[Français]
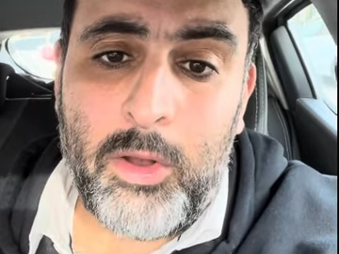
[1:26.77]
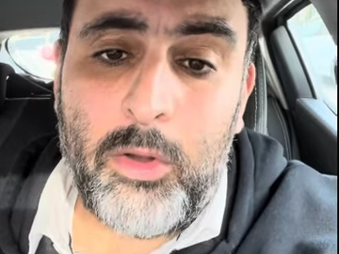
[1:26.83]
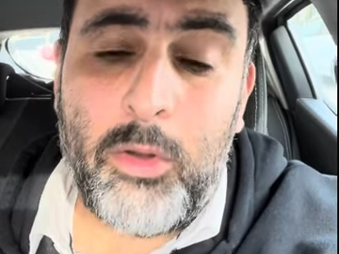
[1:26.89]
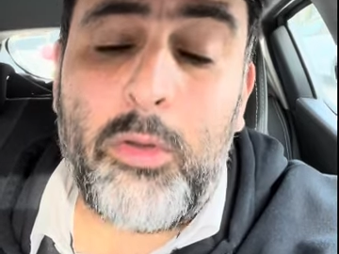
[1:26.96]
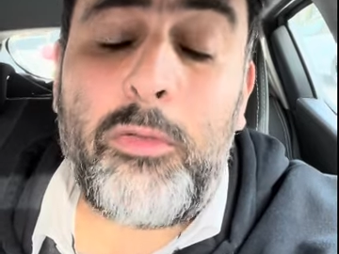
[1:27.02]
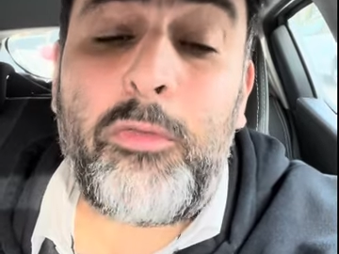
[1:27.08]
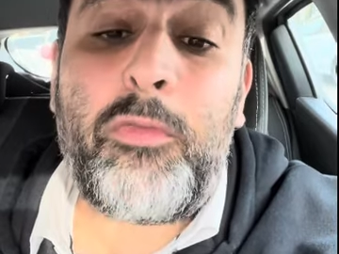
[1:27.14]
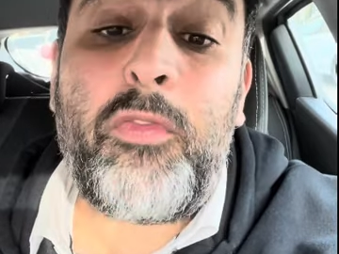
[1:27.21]

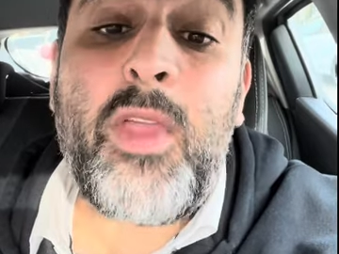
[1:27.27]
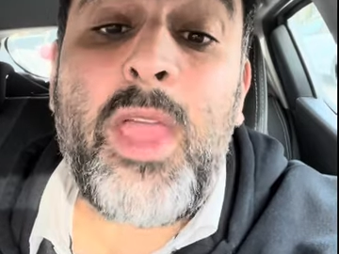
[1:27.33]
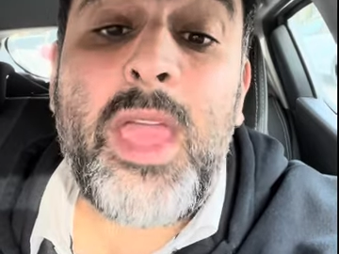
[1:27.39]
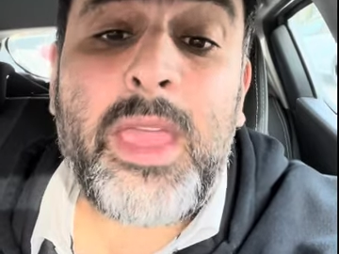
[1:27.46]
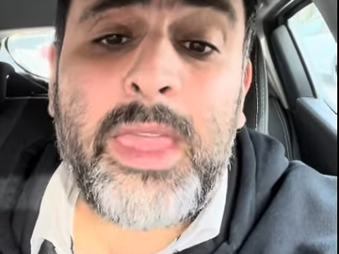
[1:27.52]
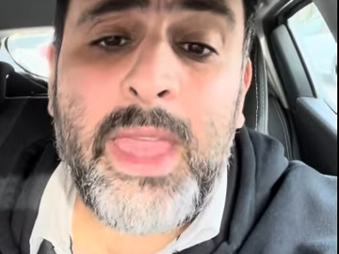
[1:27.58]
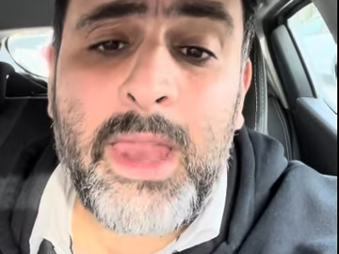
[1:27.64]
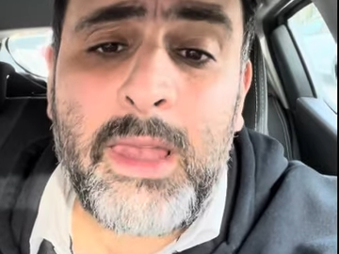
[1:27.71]
Le
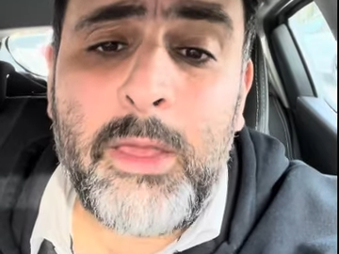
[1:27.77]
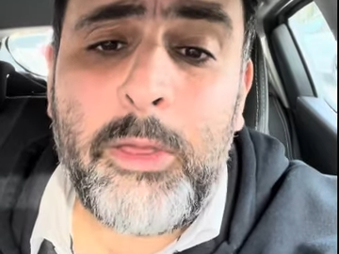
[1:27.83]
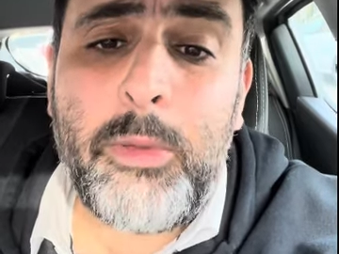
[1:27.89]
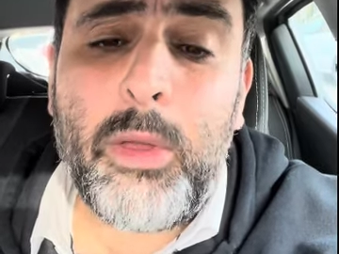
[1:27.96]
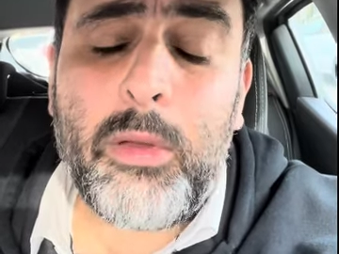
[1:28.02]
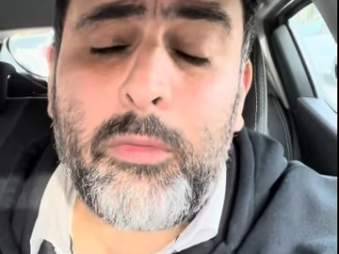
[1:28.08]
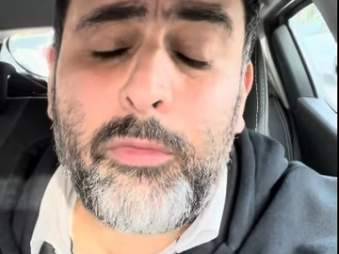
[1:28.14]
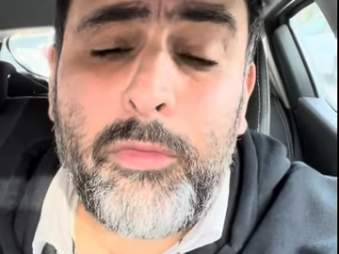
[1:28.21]
fait qu'elle ait
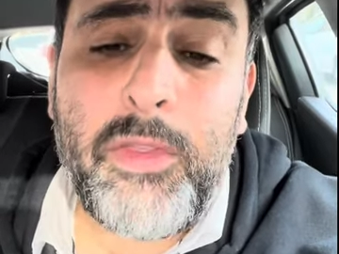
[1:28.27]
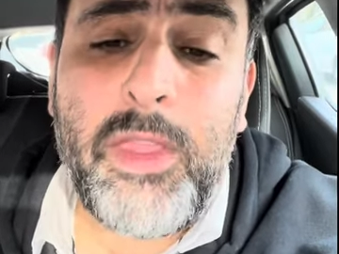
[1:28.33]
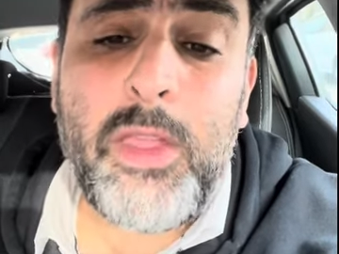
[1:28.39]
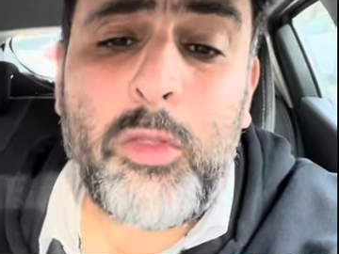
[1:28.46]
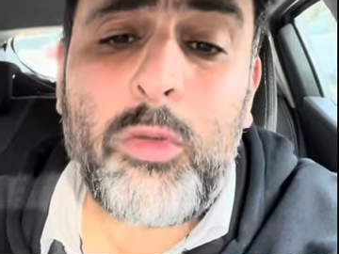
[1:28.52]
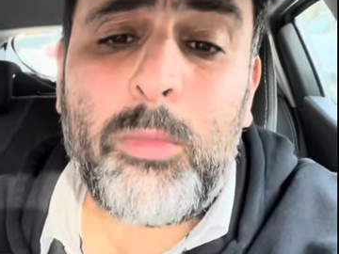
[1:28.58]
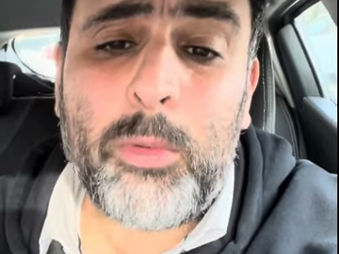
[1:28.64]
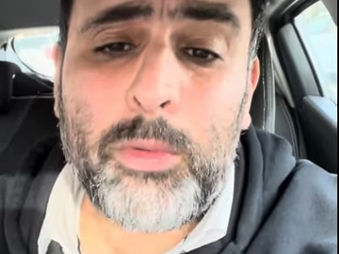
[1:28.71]
eu
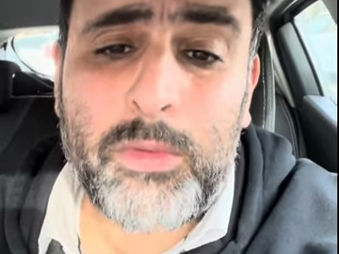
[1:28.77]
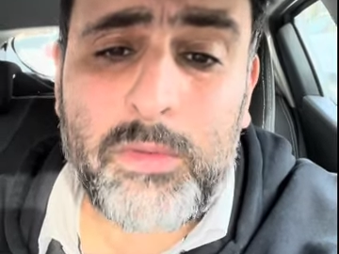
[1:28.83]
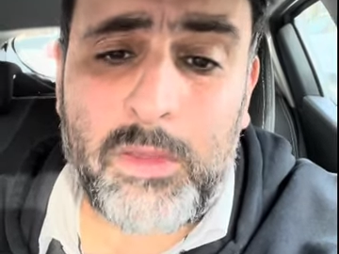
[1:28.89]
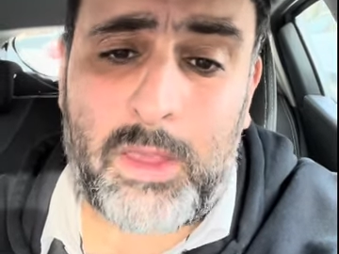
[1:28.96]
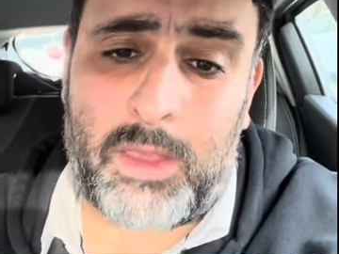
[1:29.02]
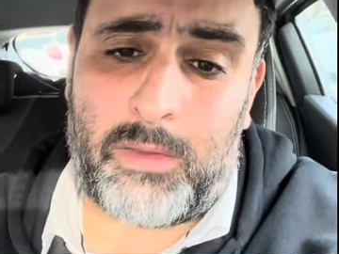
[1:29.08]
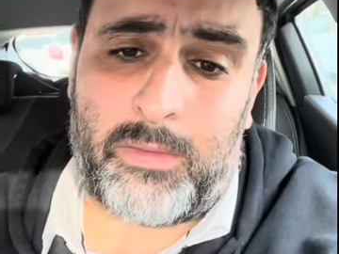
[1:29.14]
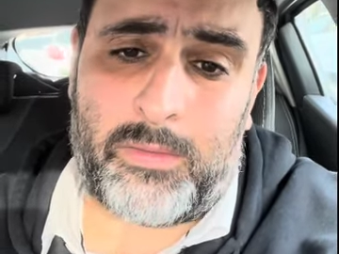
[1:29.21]
envie de
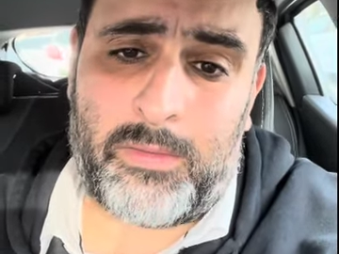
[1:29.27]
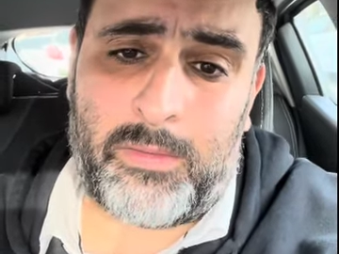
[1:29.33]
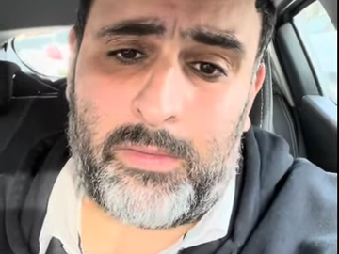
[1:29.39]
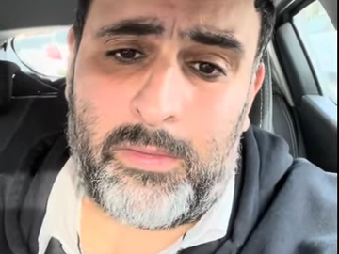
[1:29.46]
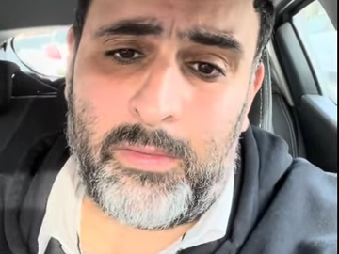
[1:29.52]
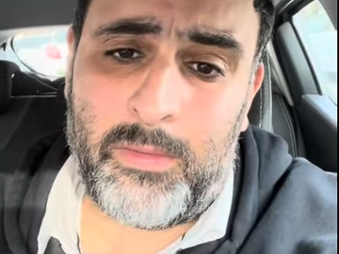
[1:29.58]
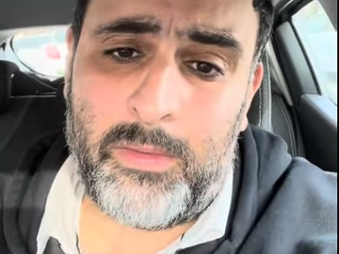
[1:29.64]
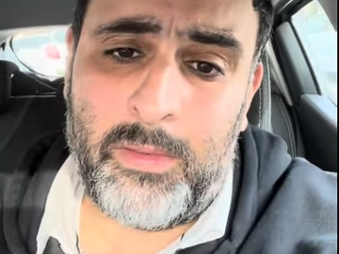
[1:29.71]
monter
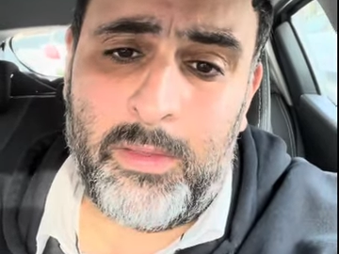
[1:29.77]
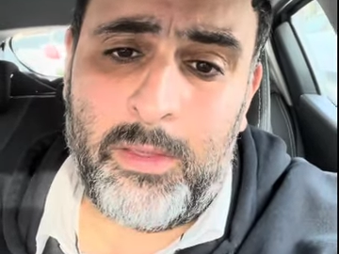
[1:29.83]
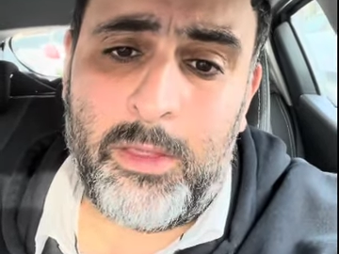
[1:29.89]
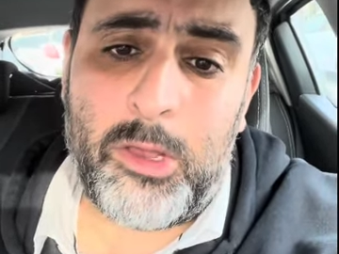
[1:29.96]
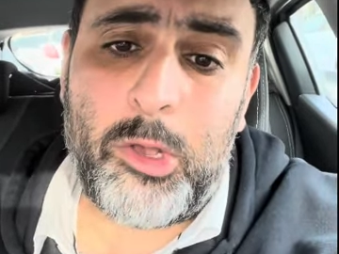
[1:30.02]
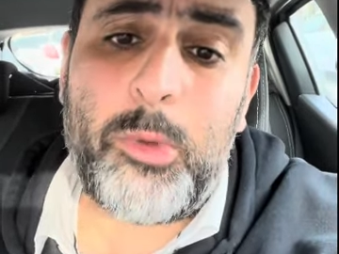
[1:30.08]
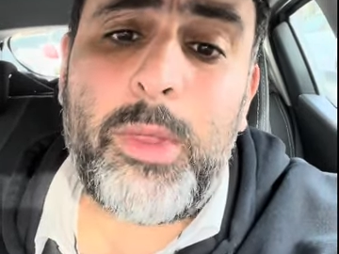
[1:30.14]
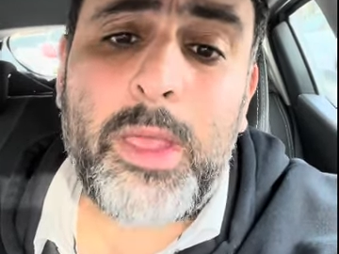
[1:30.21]

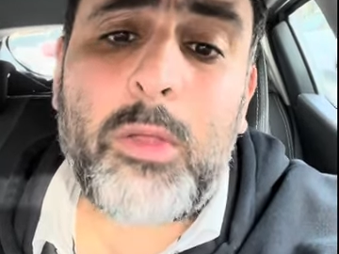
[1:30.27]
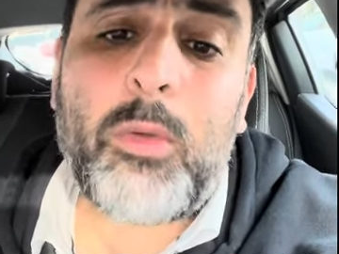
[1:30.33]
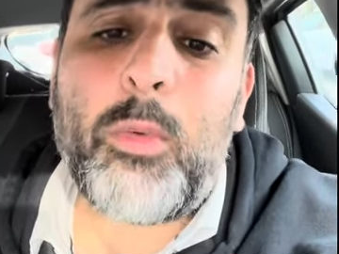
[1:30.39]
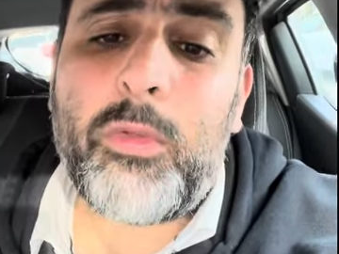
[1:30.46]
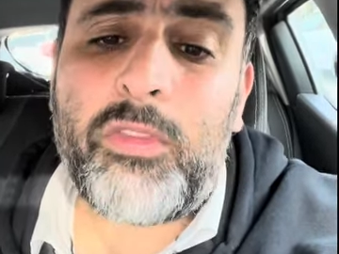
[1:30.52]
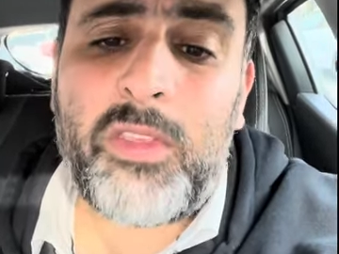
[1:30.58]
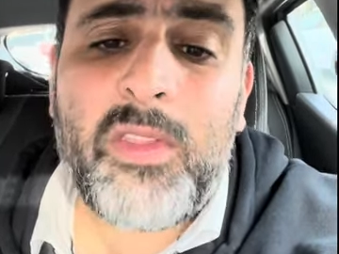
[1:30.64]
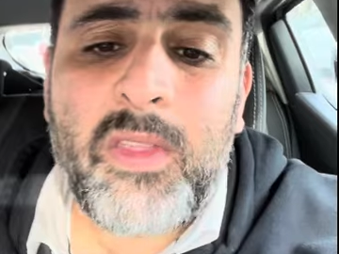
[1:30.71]
lui est
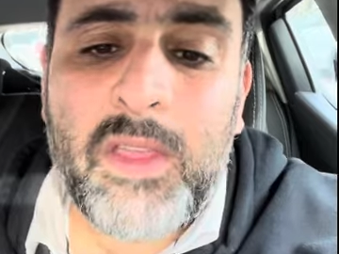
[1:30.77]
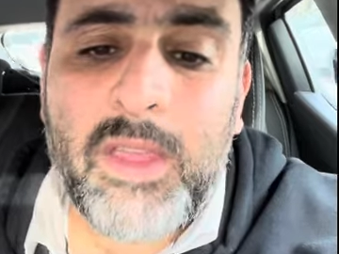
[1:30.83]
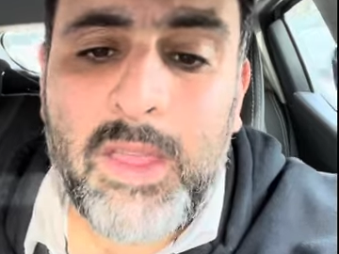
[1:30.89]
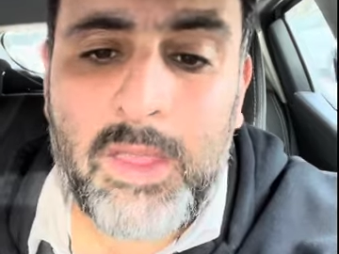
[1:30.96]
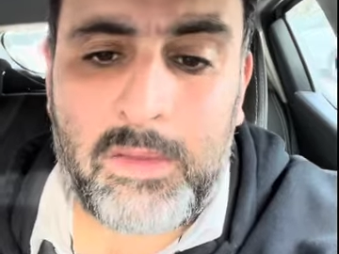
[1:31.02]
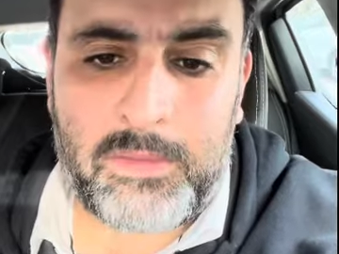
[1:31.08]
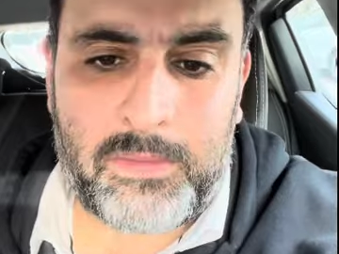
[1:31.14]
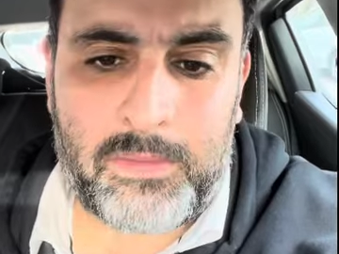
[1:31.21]
considéré.